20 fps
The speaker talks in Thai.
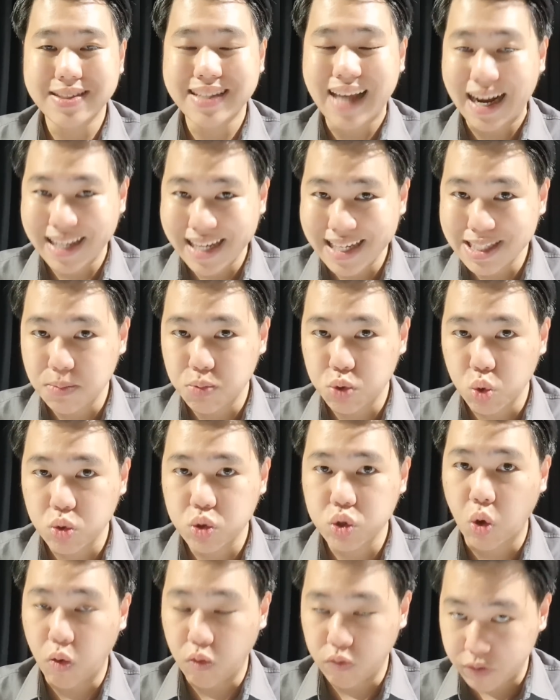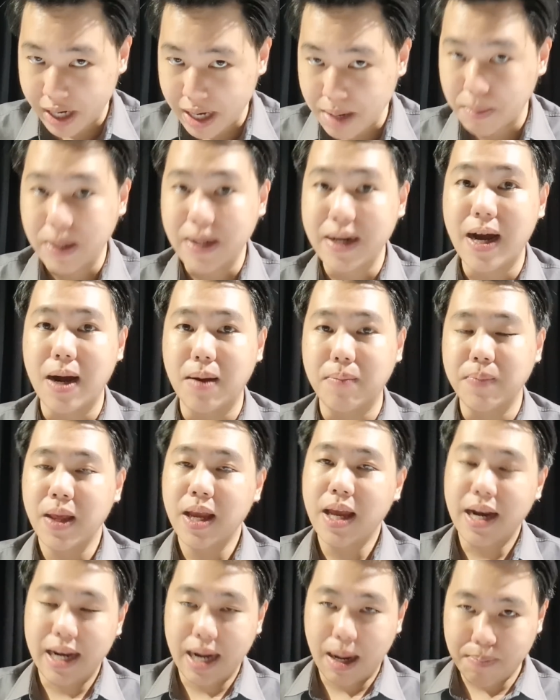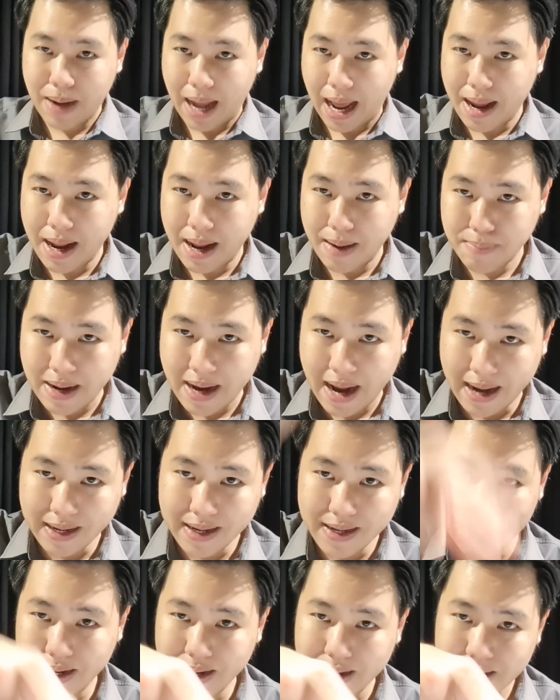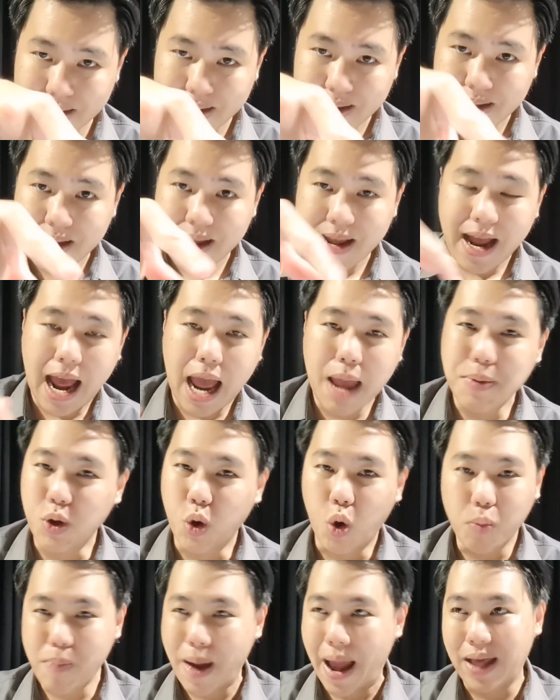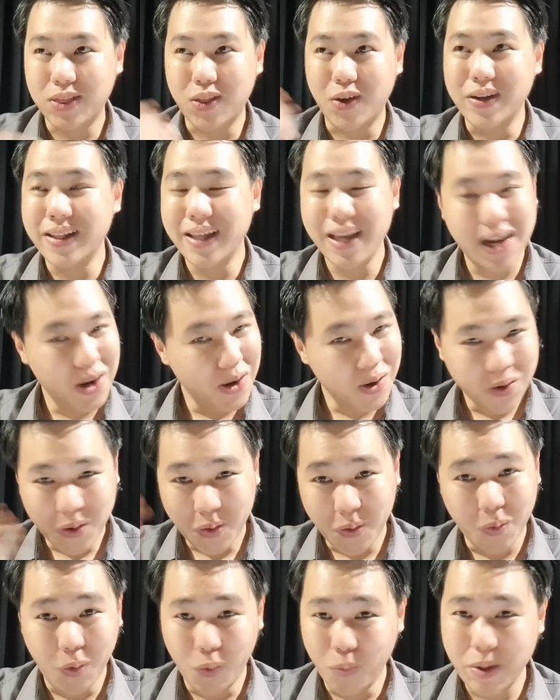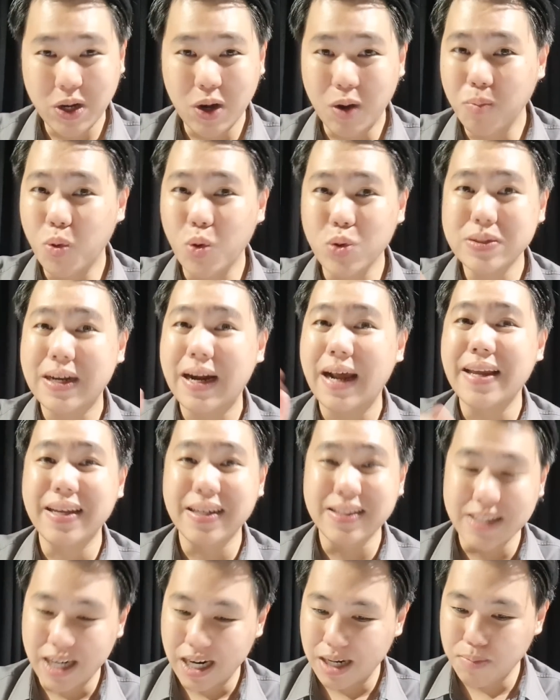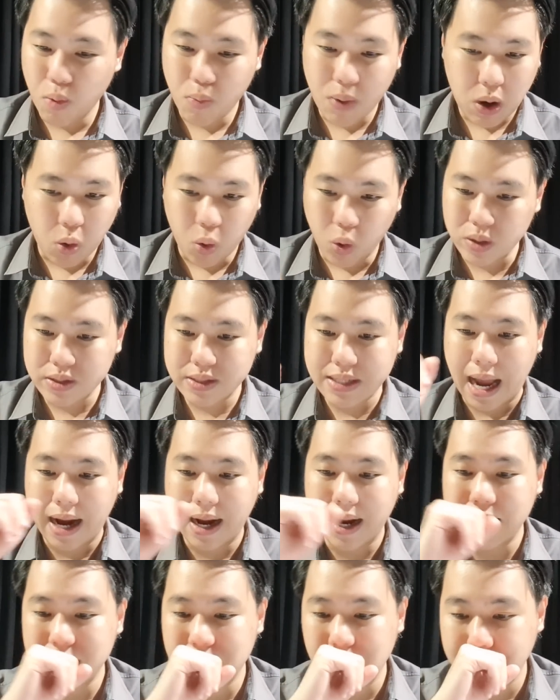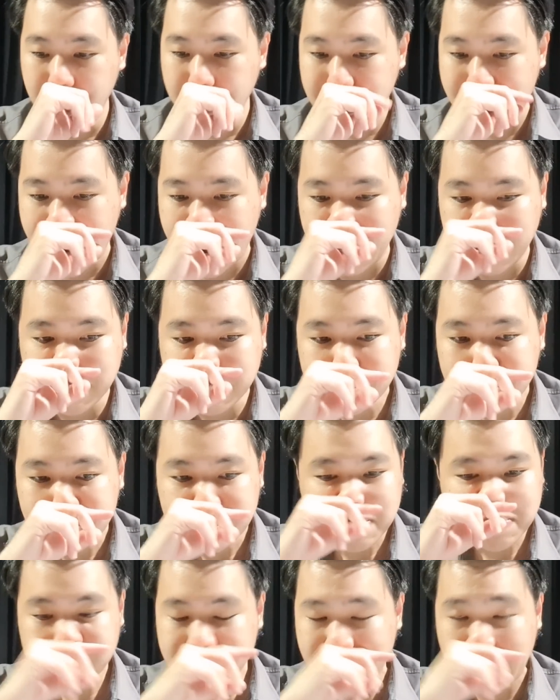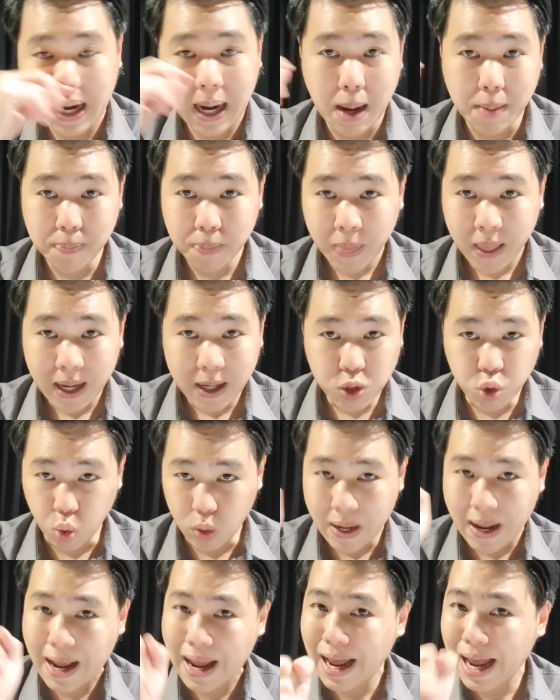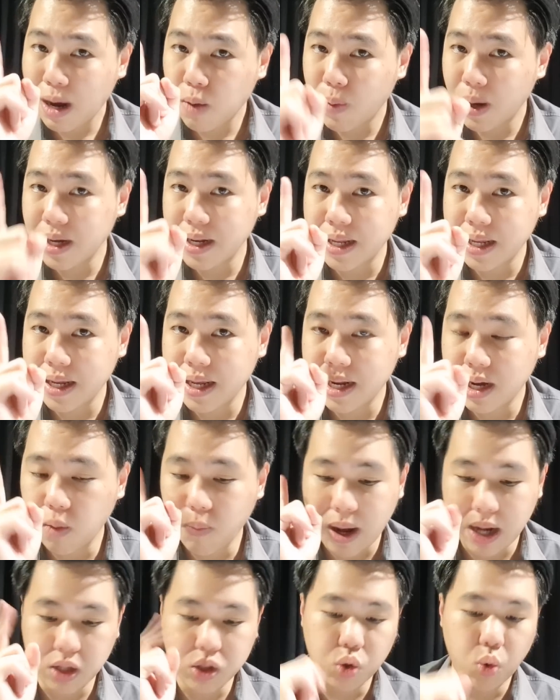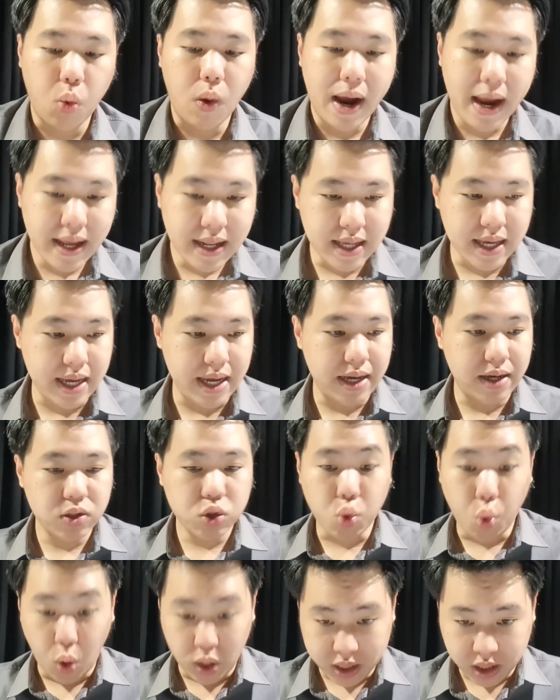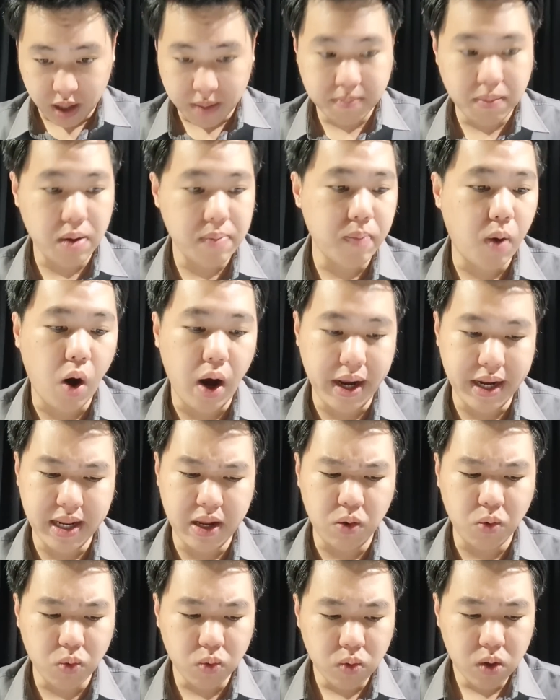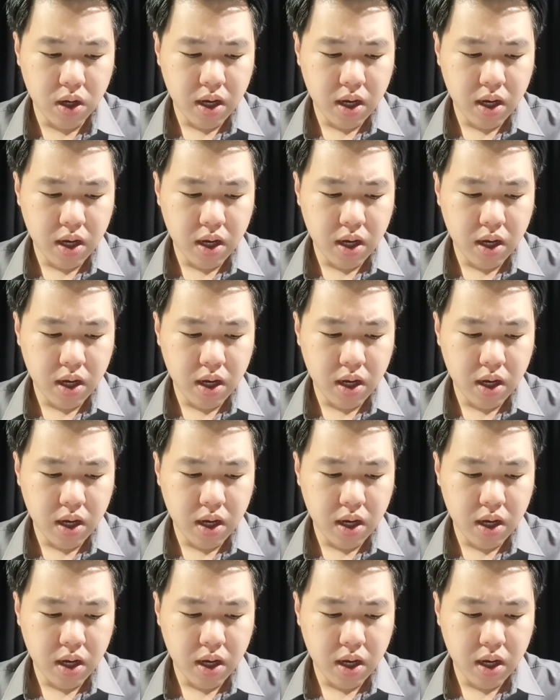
สั่งยี่สิบชุดส่งฟรีเหมือนเดิมรับไลน์ไปหาได้เลย ไอ พี โอ แปดตอนนี้โอ้โหไม่ต้องพูดอะไรเยอะๆเพราะว่าคนสั่งกันเยอะมากๆนะครับหยุดห้าวันนี้ระวังตัวให้ดีตรวจกันบ่อยๆเดี๋ยว